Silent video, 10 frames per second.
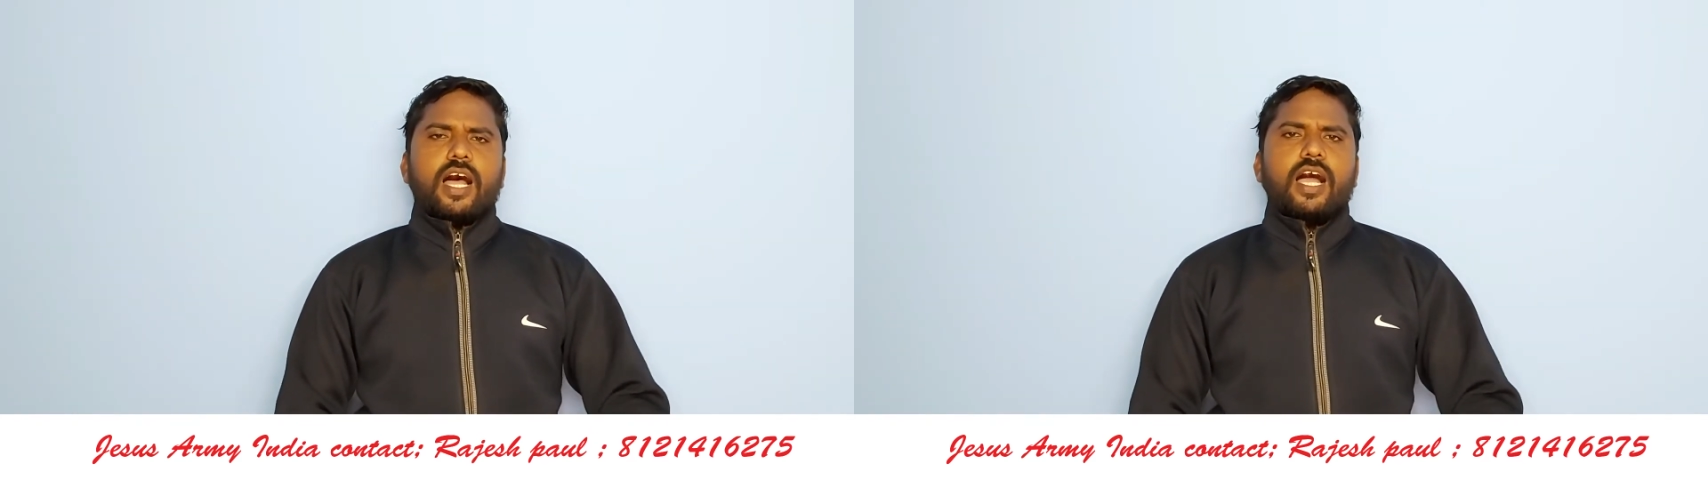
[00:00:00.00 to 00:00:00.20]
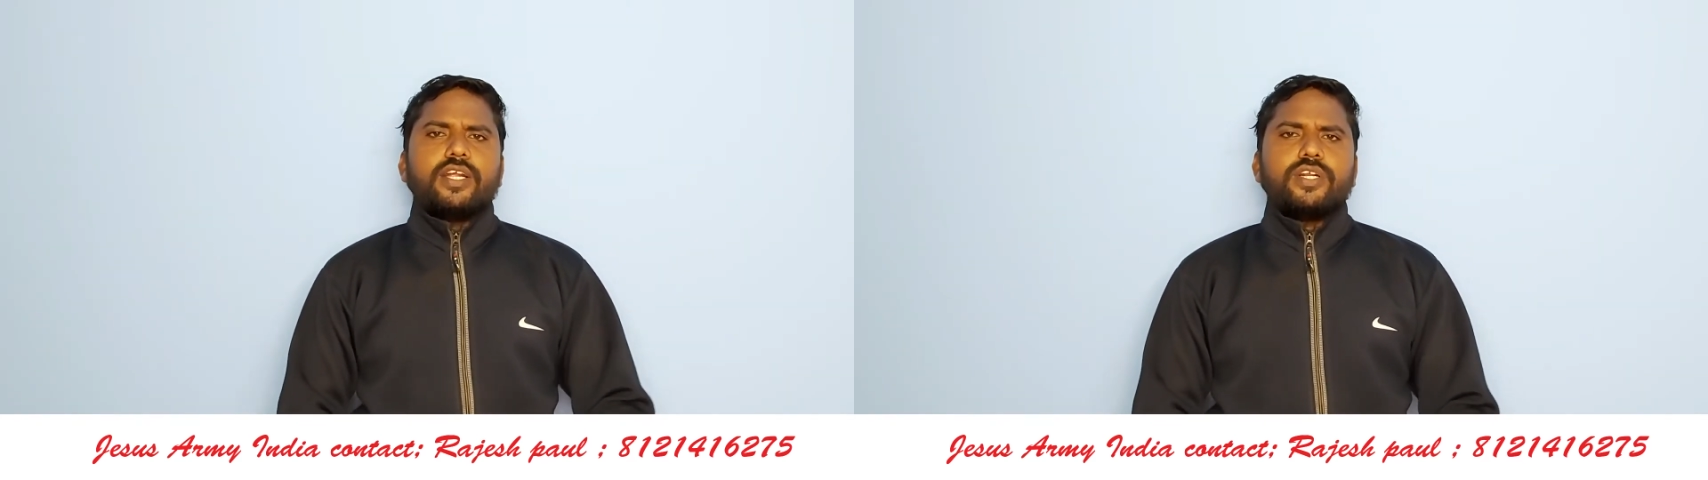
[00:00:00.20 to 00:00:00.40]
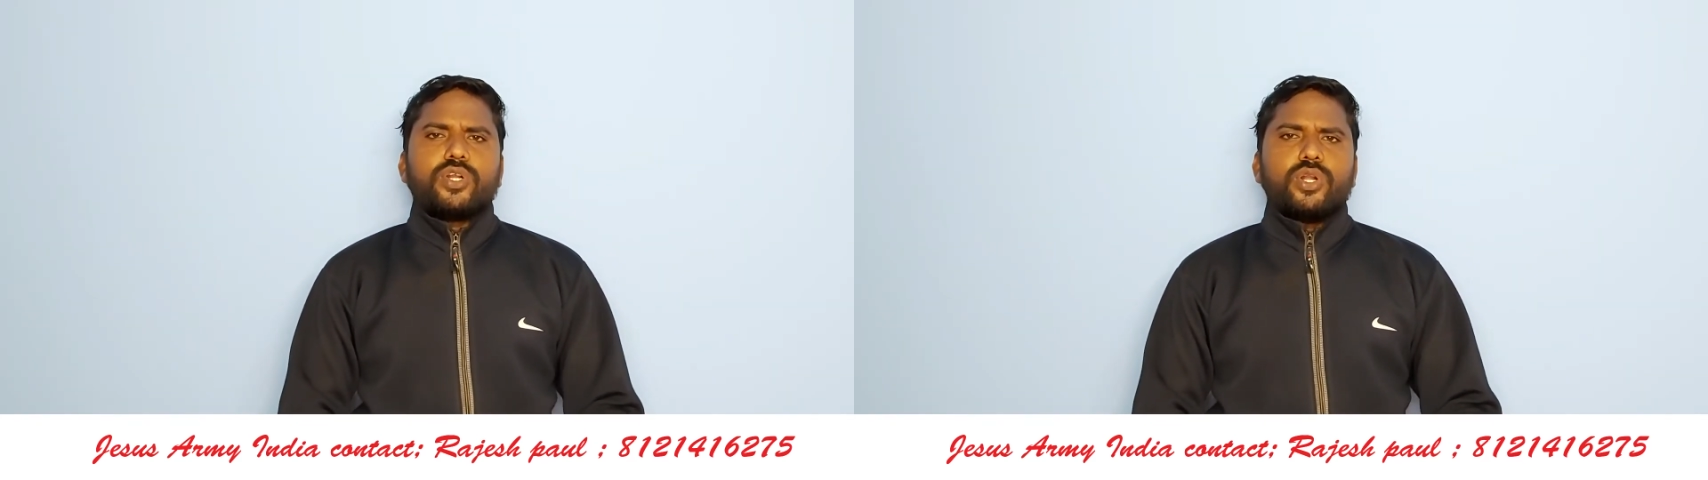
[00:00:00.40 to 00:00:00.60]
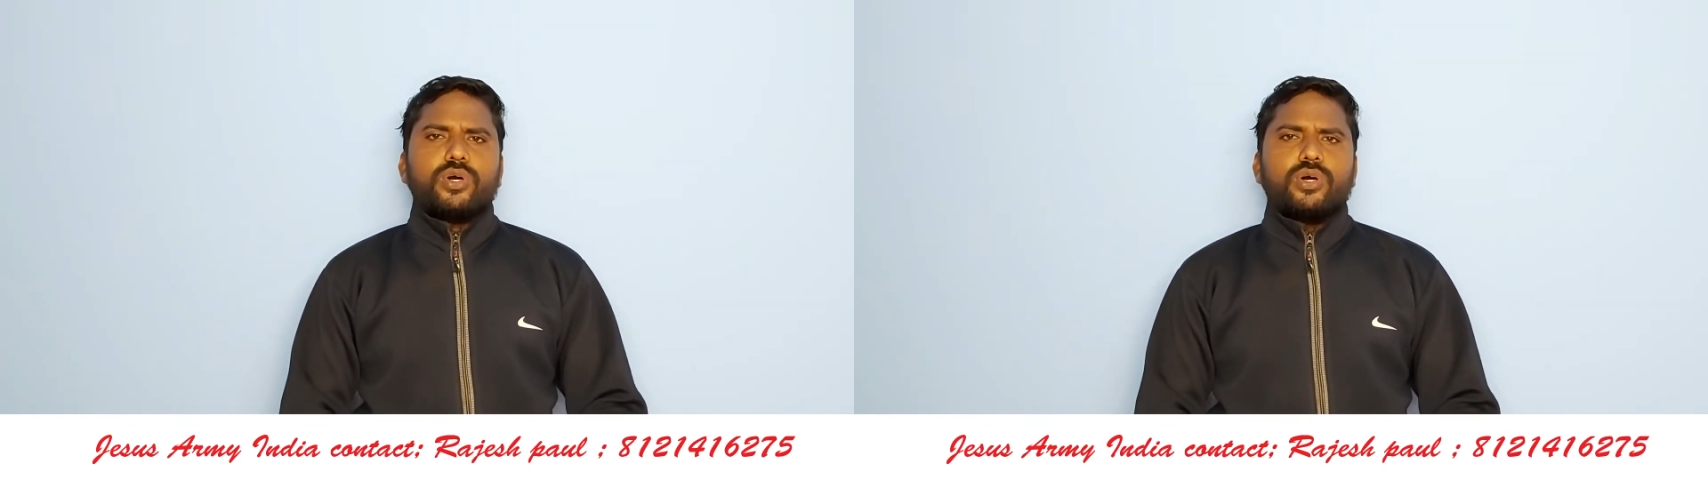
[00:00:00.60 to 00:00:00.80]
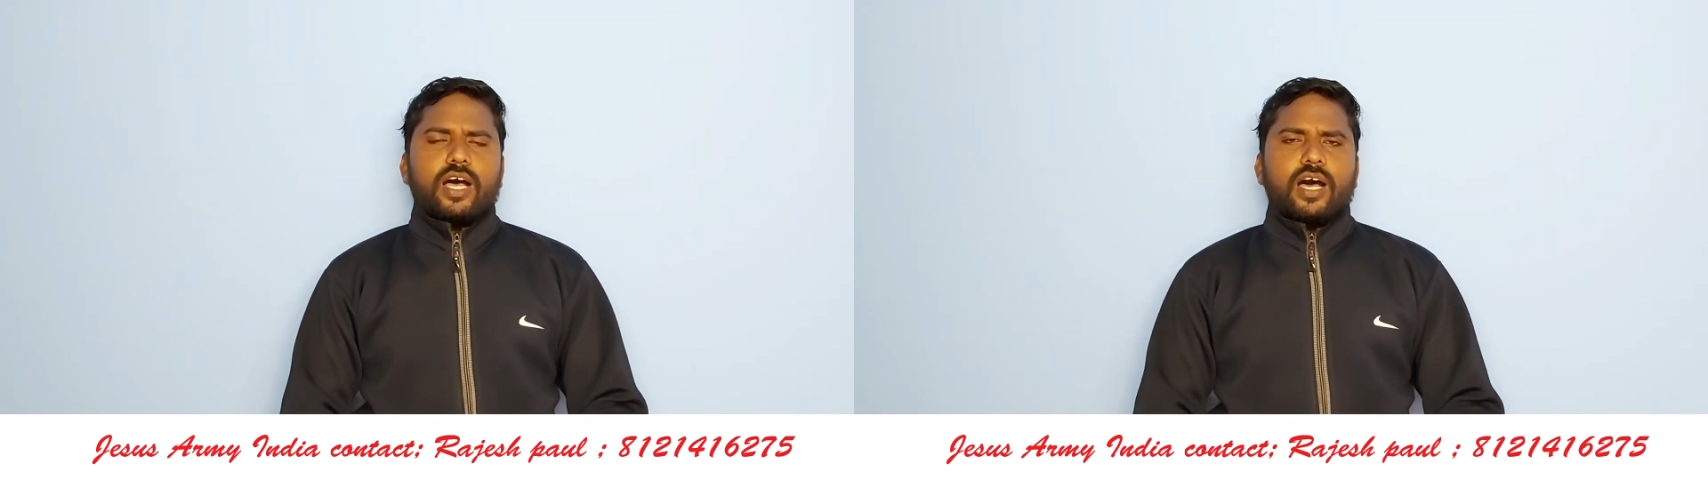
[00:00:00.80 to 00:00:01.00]
ఆ ఇంట్లో
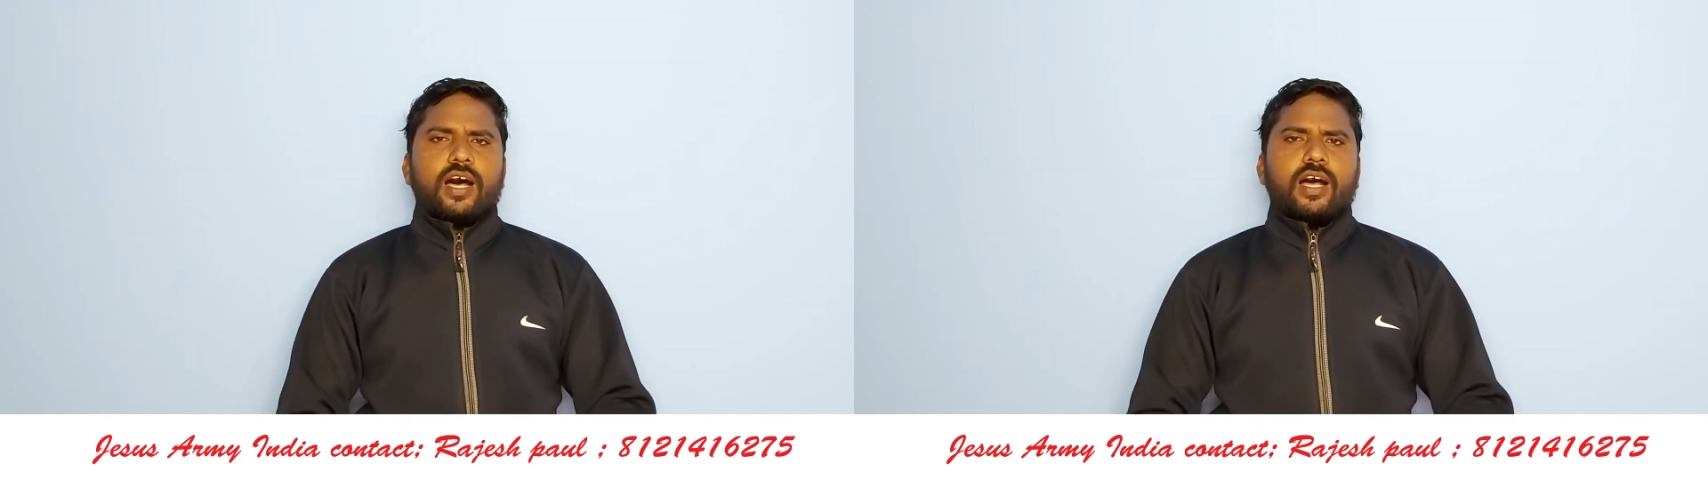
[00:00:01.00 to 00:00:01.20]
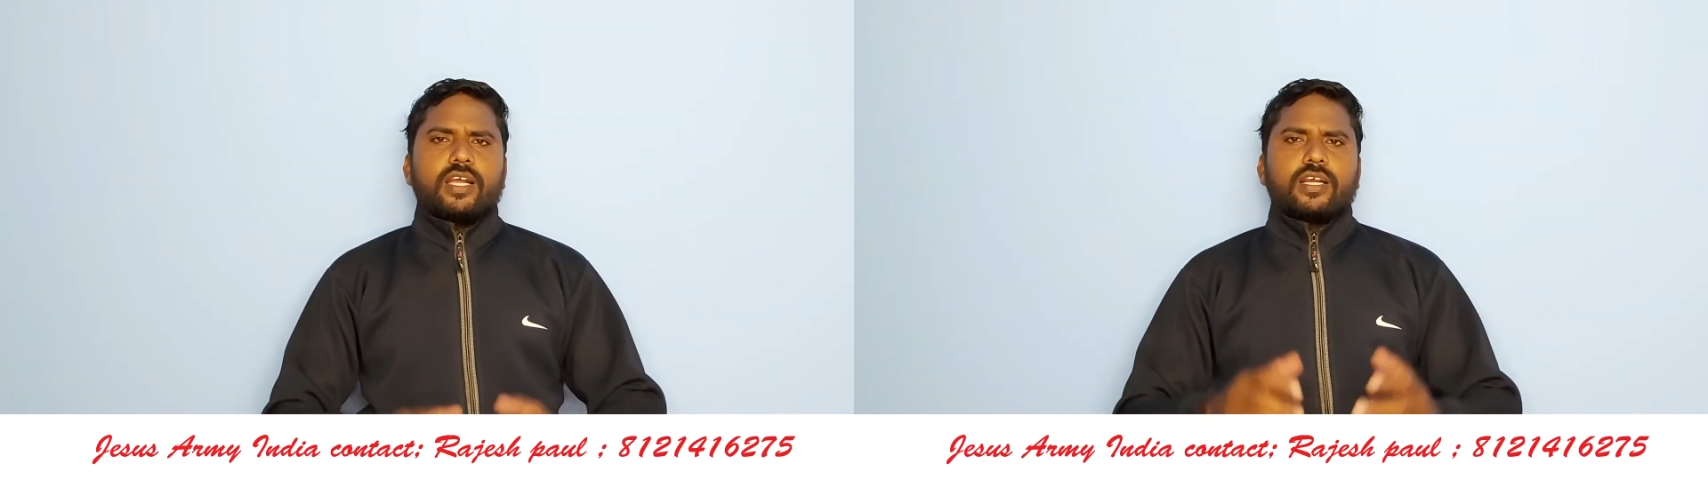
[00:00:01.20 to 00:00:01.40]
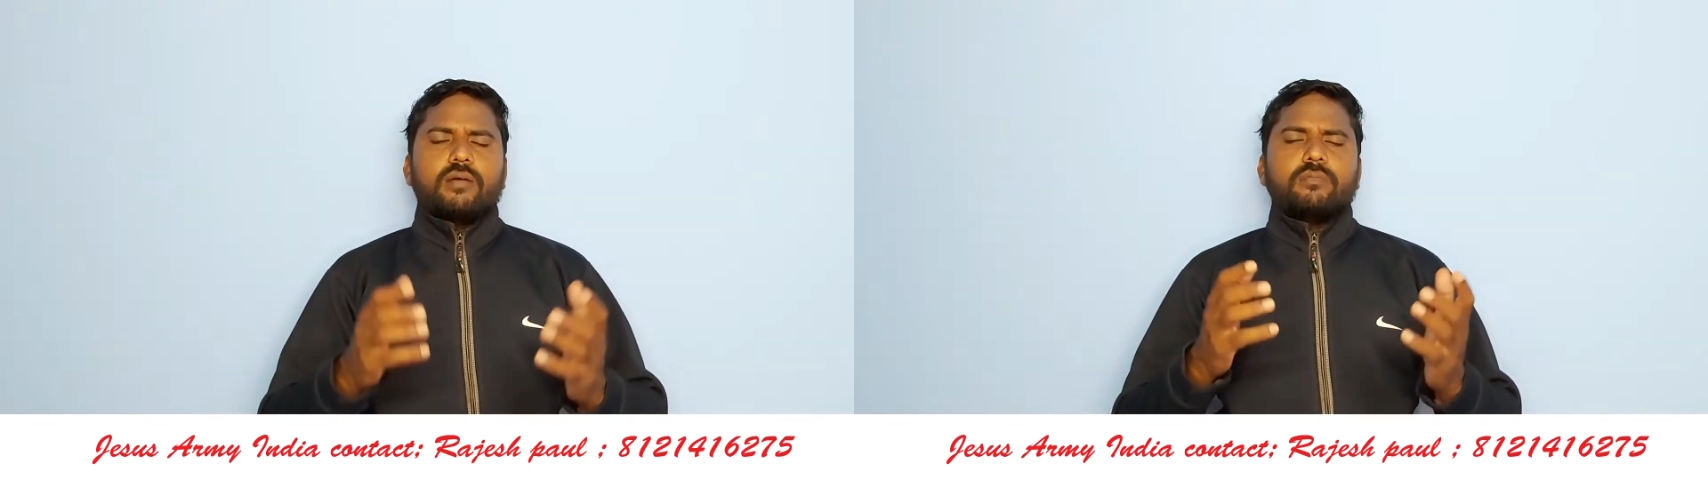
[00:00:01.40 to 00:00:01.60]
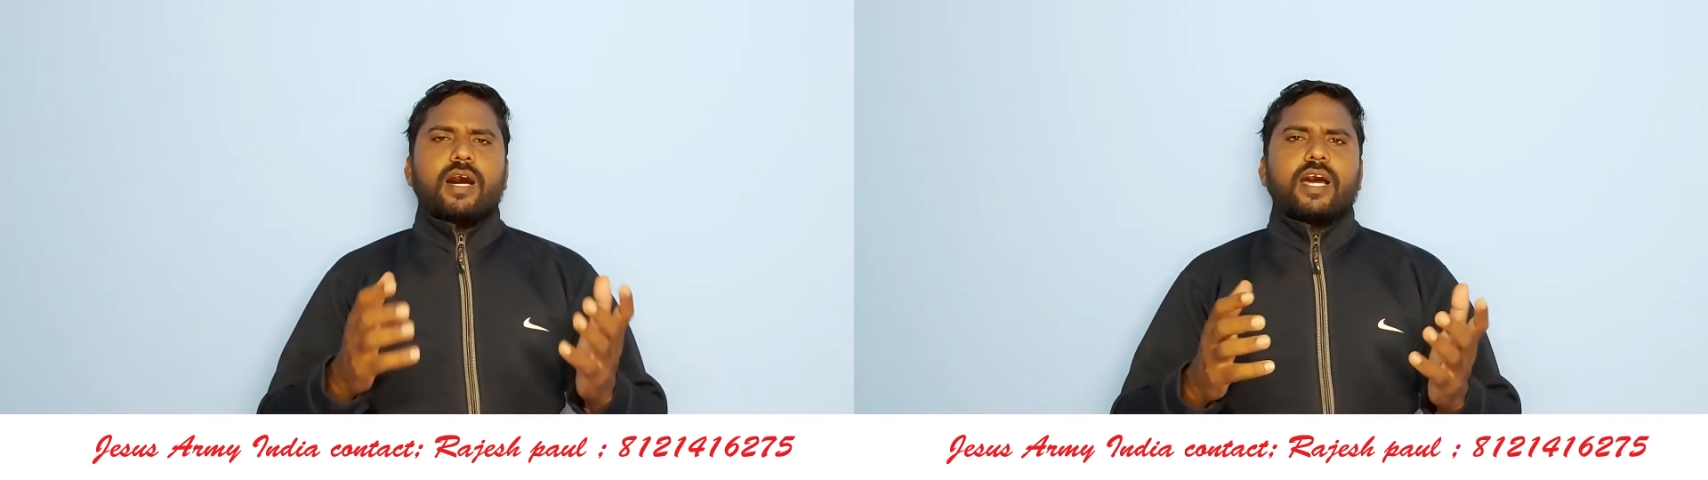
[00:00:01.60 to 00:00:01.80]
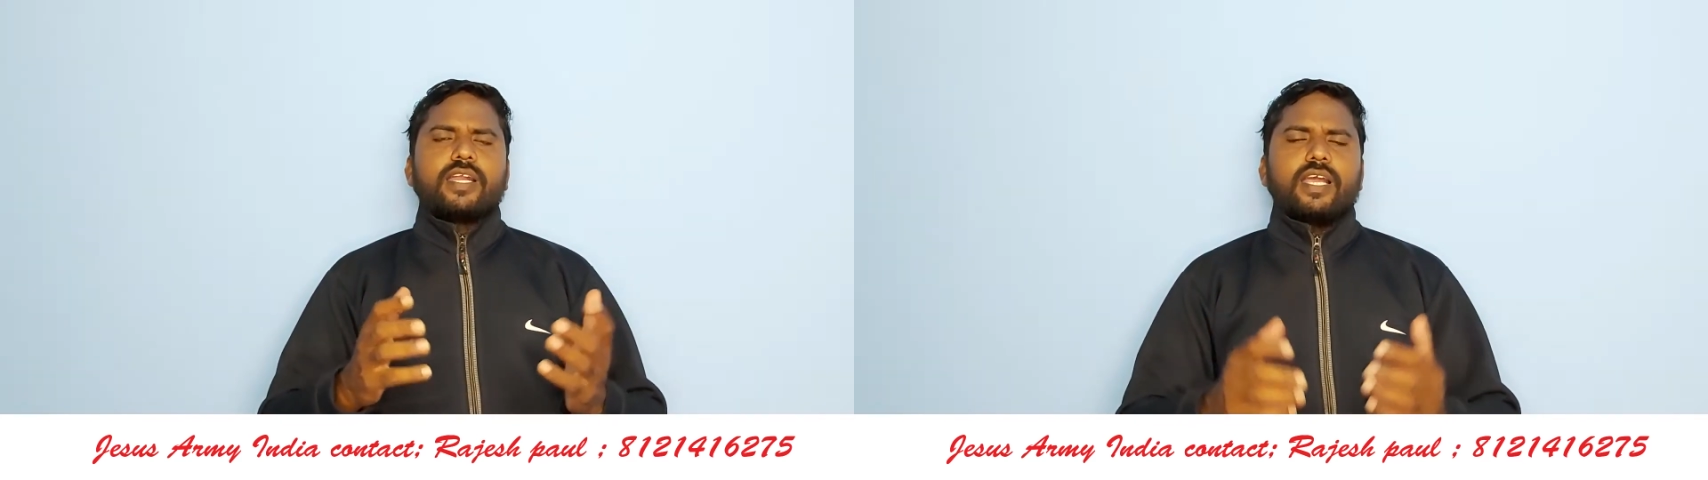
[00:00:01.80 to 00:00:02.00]
ఆ యొక్క
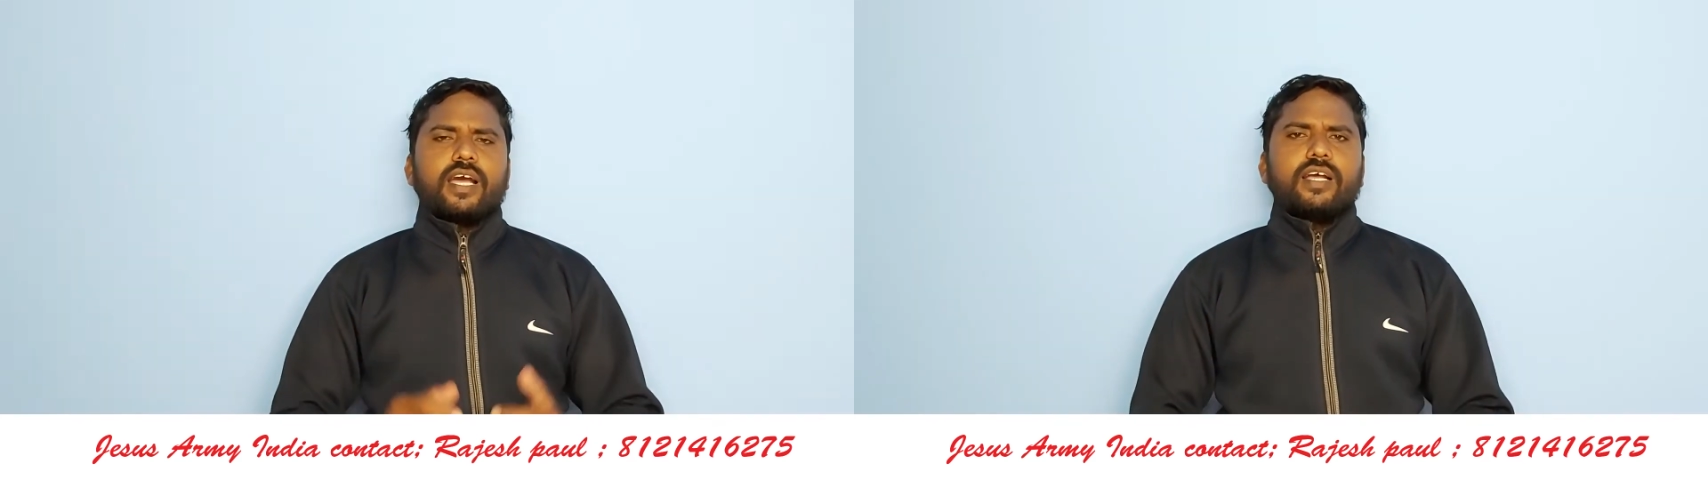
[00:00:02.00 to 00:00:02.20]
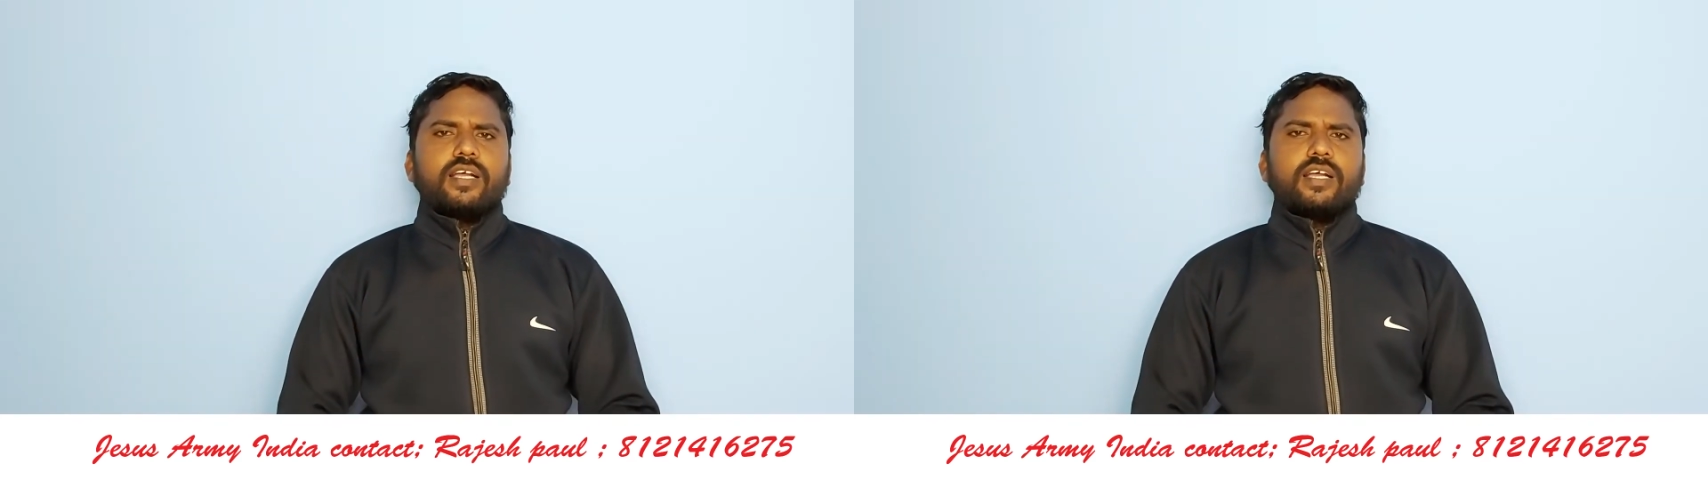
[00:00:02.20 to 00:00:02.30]
భార్య